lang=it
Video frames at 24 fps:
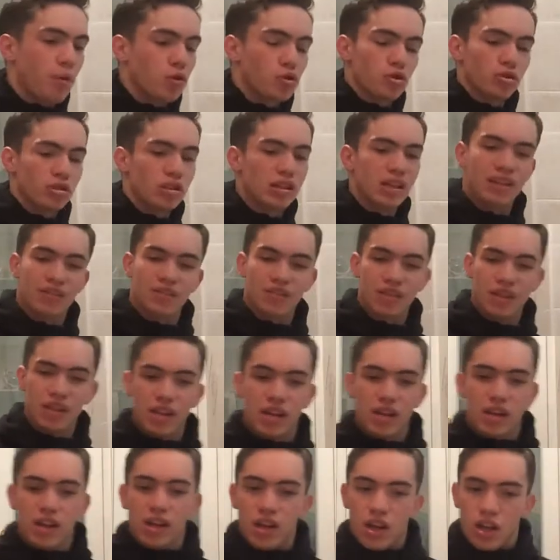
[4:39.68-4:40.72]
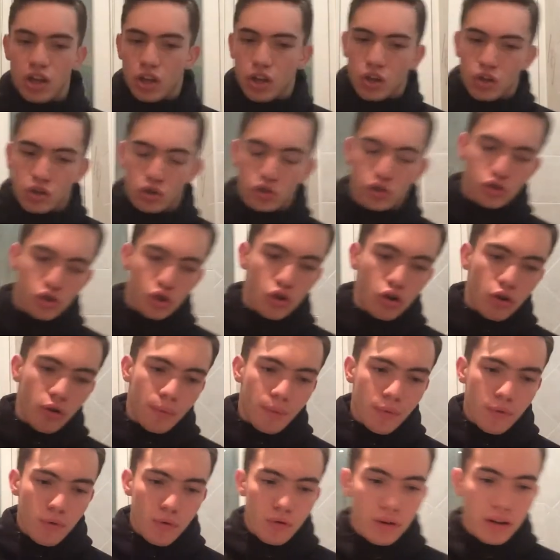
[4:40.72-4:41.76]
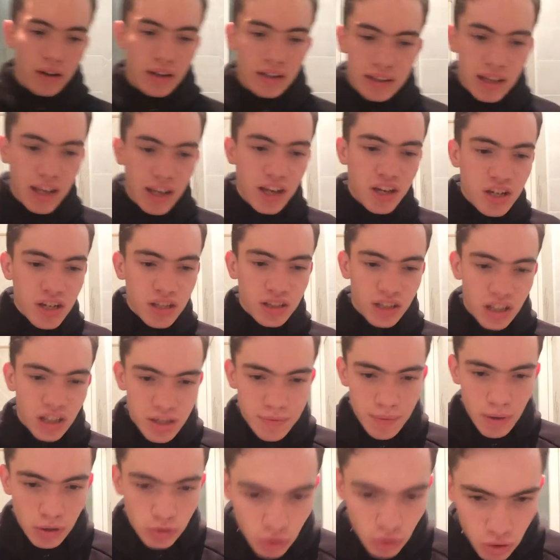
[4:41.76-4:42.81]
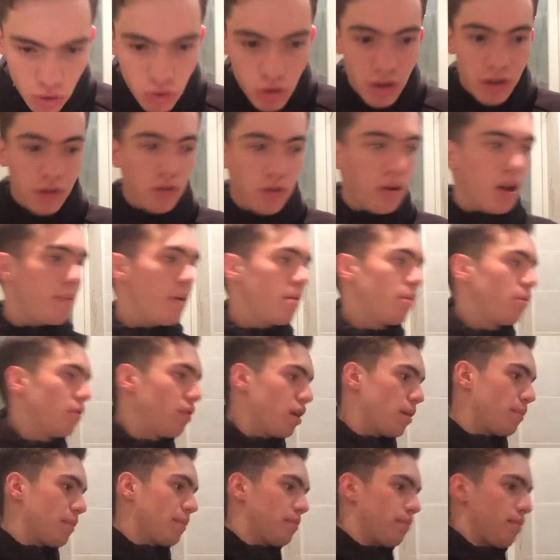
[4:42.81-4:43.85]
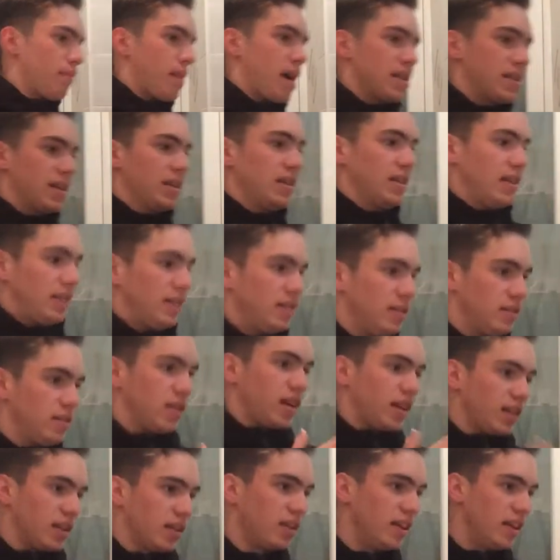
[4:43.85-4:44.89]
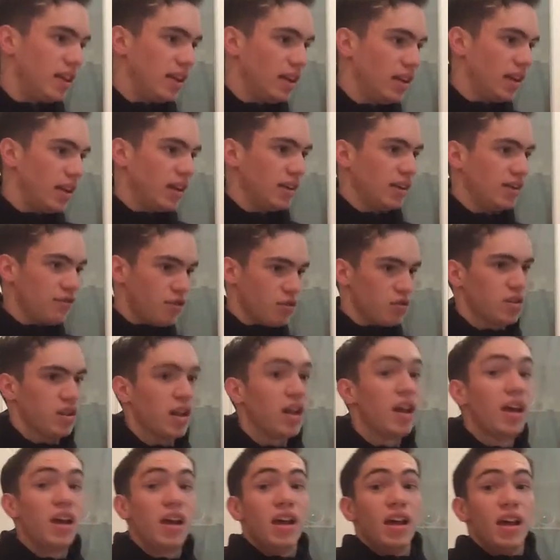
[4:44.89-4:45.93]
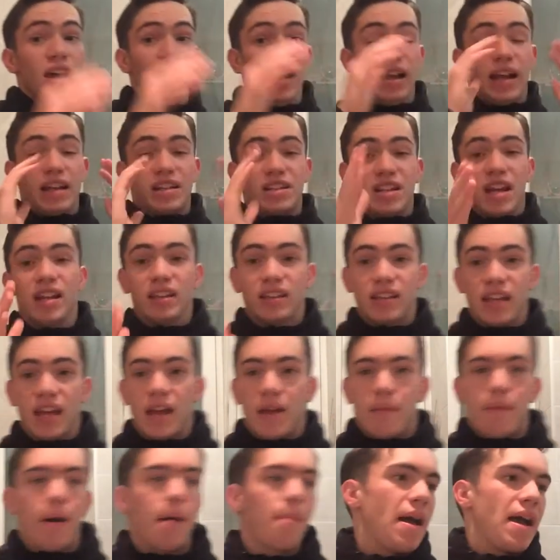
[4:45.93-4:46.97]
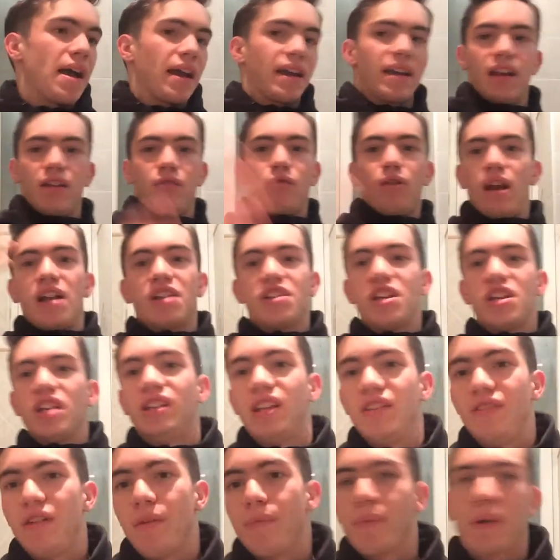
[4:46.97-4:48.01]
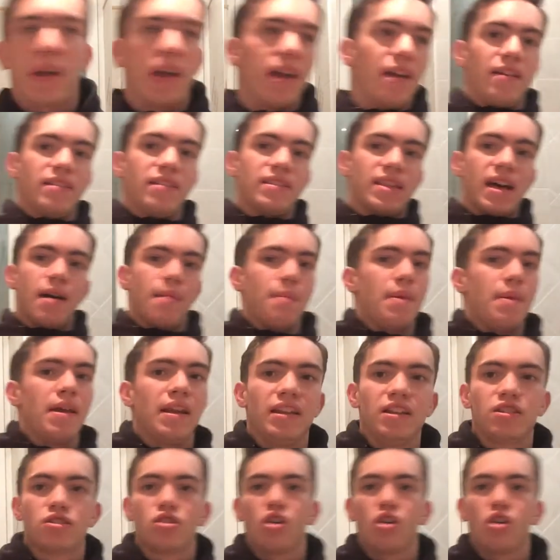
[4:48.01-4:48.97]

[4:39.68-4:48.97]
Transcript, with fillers: posso dirvi, sono più intelligenti rispetto a noi. Noi abbiamo una massa di cretini nella tifoseria. La gente, vabbè, che quella gente VIP che sta bene i